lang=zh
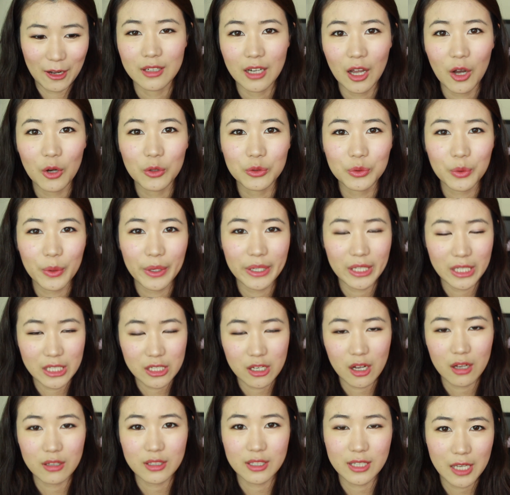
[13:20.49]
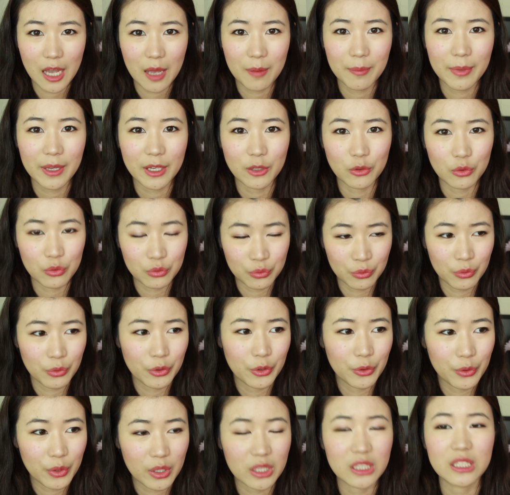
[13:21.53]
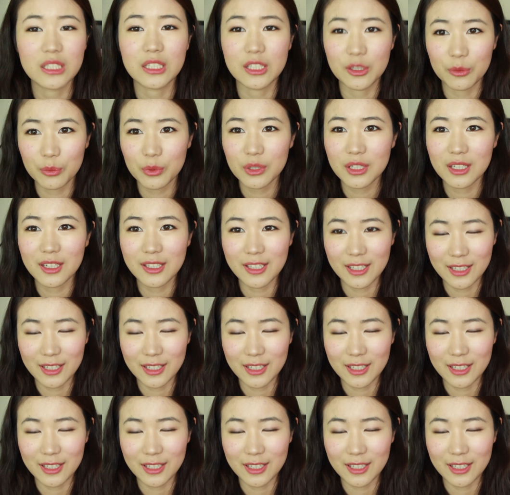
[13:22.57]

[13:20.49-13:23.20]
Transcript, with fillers: 然后对以上产品如果有任何疑问呢，